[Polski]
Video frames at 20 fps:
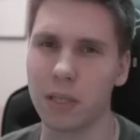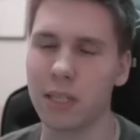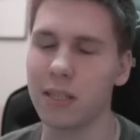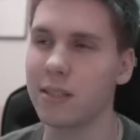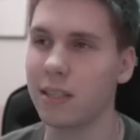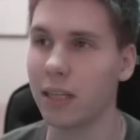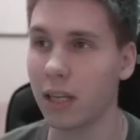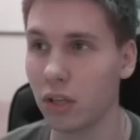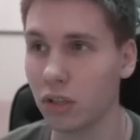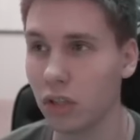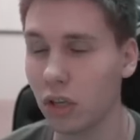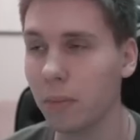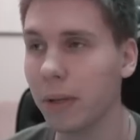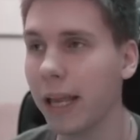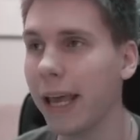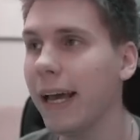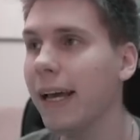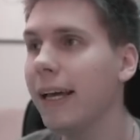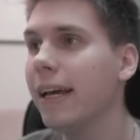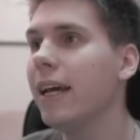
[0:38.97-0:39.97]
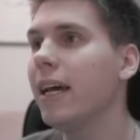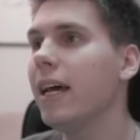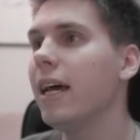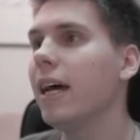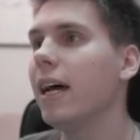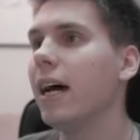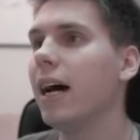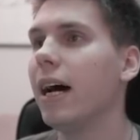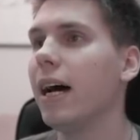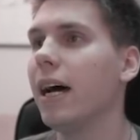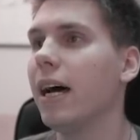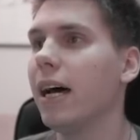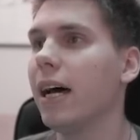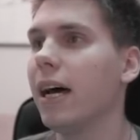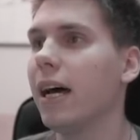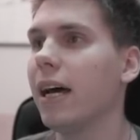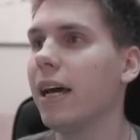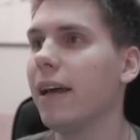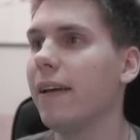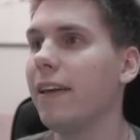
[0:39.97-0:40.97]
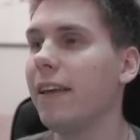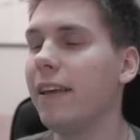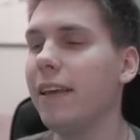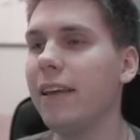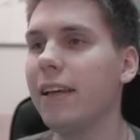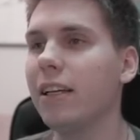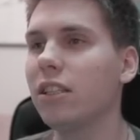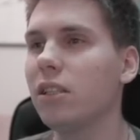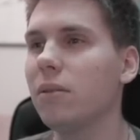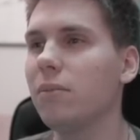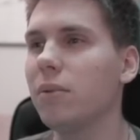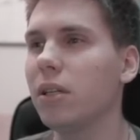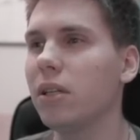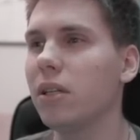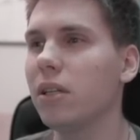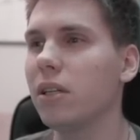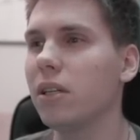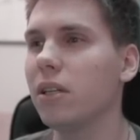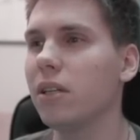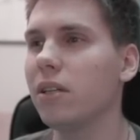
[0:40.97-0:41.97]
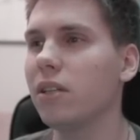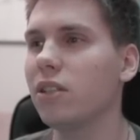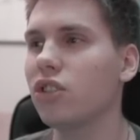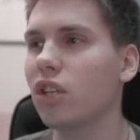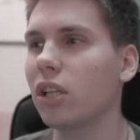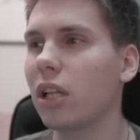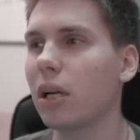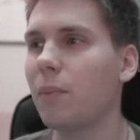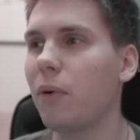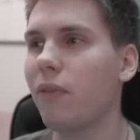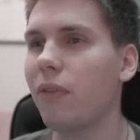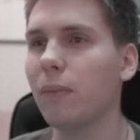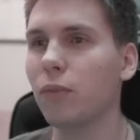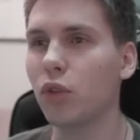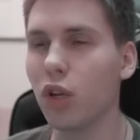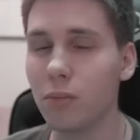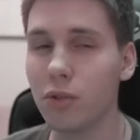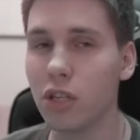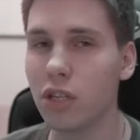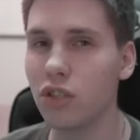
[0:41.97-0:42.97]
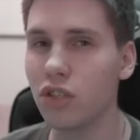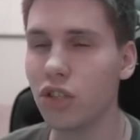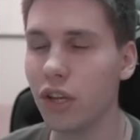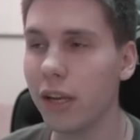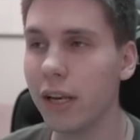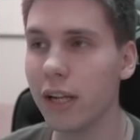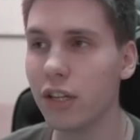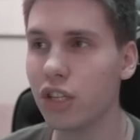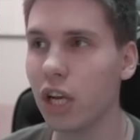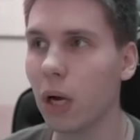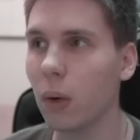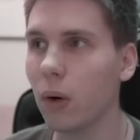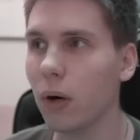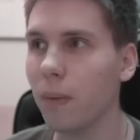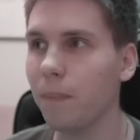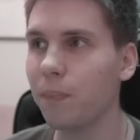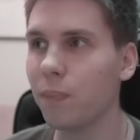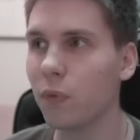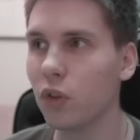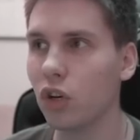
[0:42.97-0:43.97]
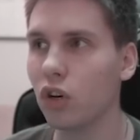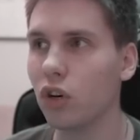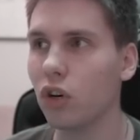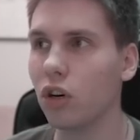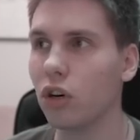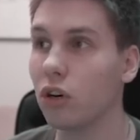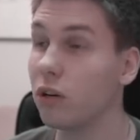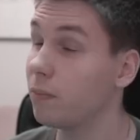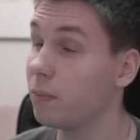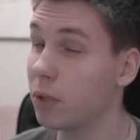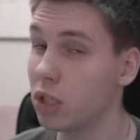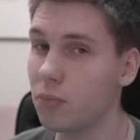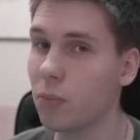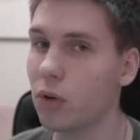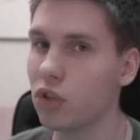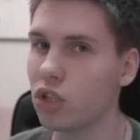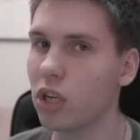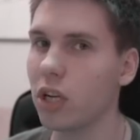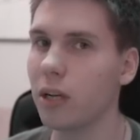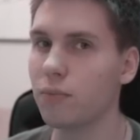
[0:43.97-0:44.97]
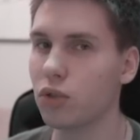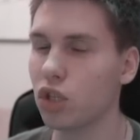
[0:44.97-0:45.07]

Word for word: Cristiano do mnie. E, I gdyby, że tak powiem, dobrze dzisiaj leciało, to być może